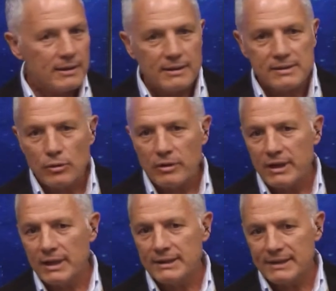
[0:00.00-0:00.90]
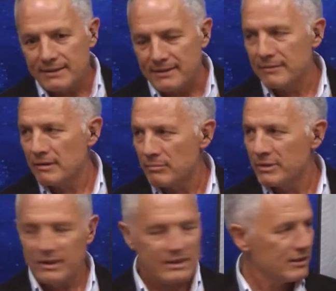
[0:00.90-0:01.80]
es lo que
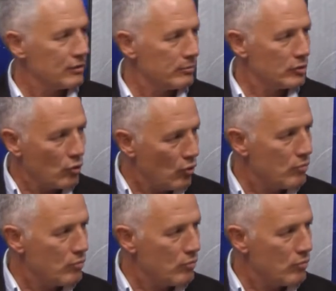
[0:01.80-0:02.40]
tradicionalmente se denominó